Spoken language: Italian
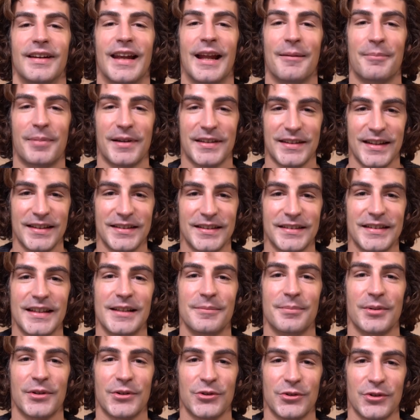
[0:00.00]
La presenza delle
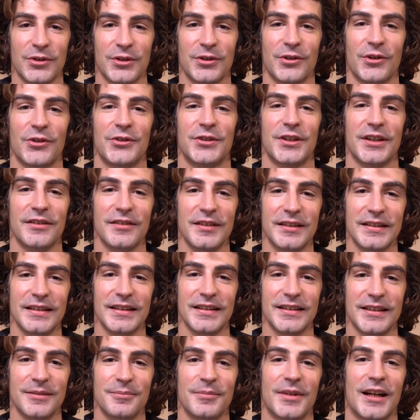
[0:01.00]
persone in nostre vite
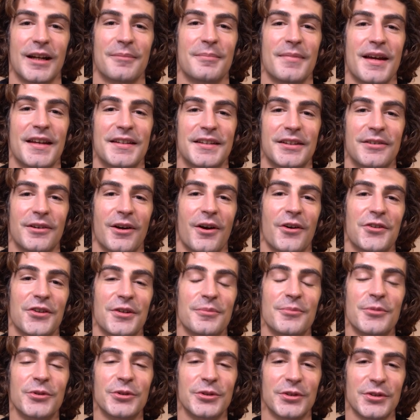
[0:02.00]
sembrerebbe essere una cosa
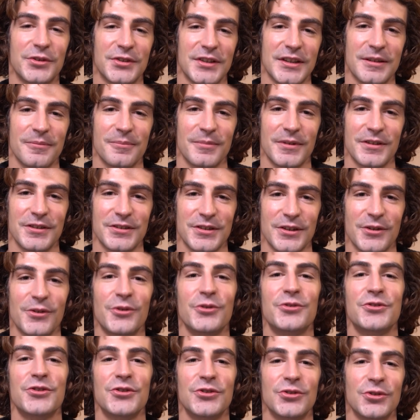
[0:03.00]
molto semplice, o
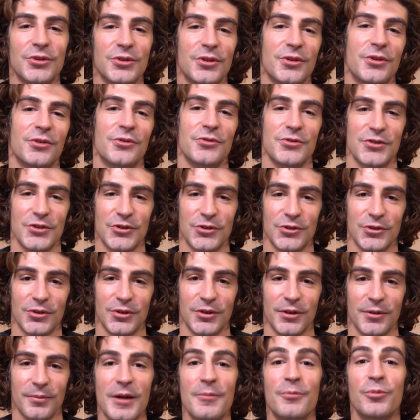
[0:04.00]
ci sono o non ci
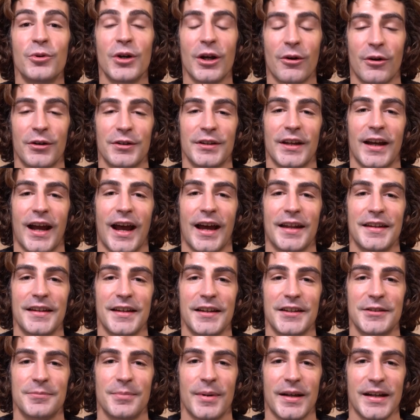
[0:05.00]
sono. Eppure quando accade
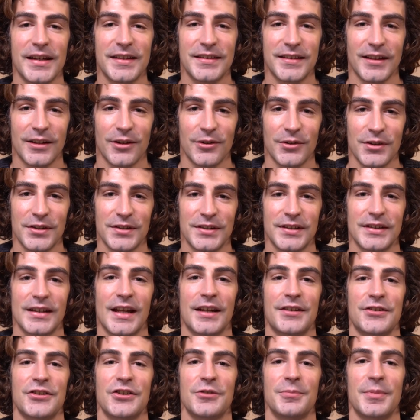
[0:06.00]
che spariscano senza
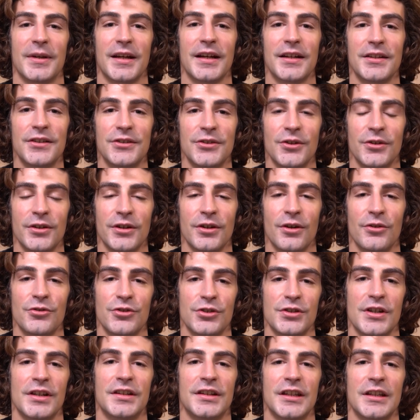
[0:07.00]
darci spiegazioni non c'è
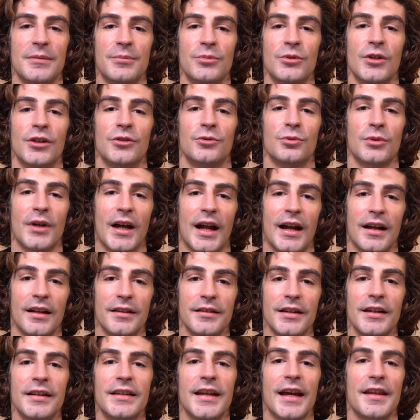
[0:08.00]
niente di più naturale
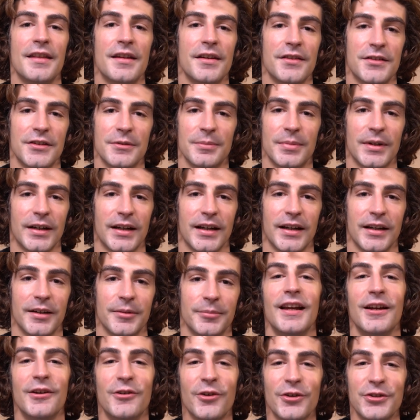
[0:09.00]
del chiedersi perché.
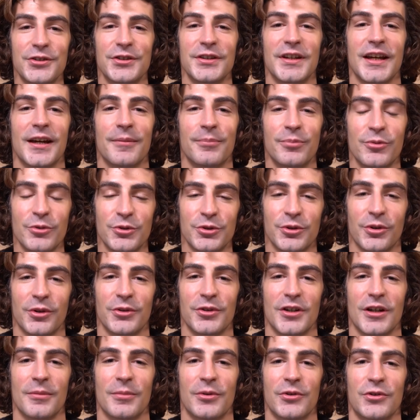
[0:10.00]
Il ghosting è appunto
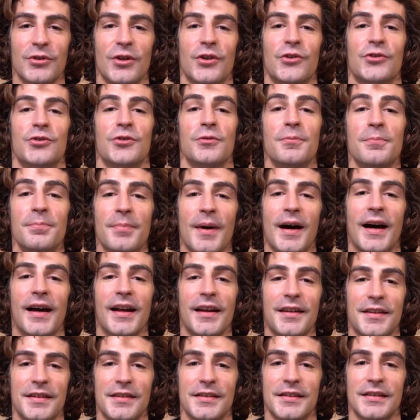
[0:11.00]
quando una persona
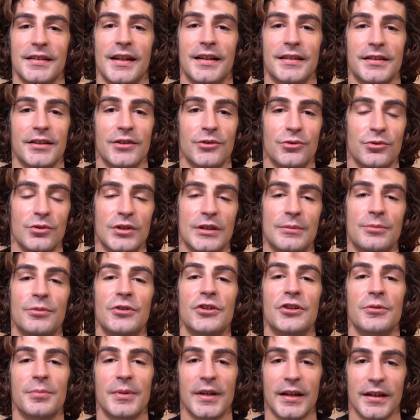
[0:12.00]
scompare senza darti nessun tipo di
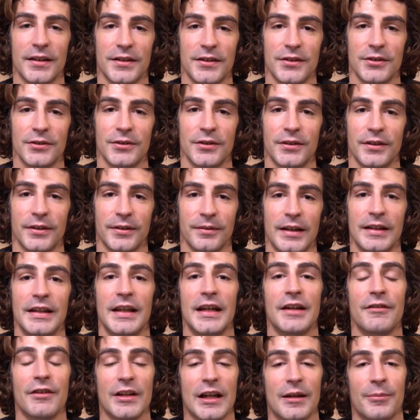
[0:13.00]
spiegazione, e
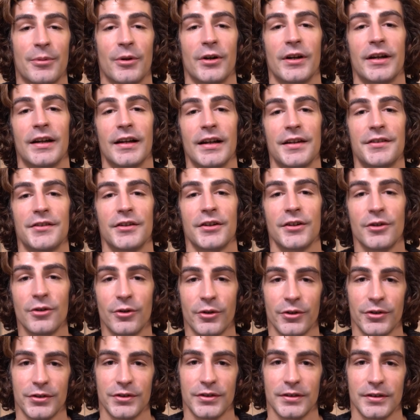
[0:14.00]
deriva dalla parola inglese
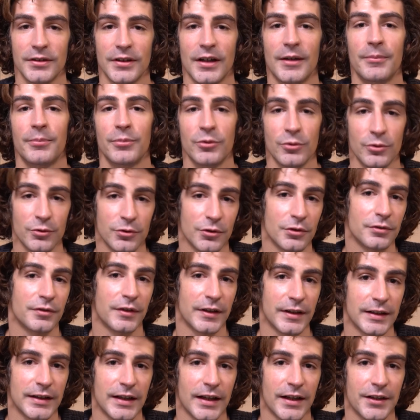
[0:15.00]
ghost, appunto,
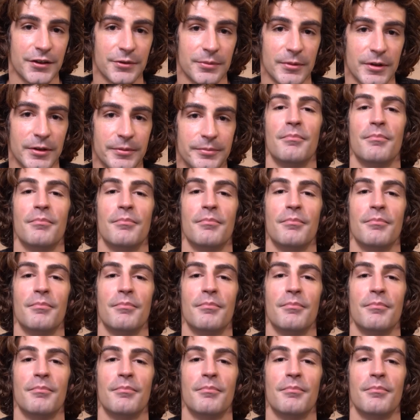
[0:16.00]
fantasma.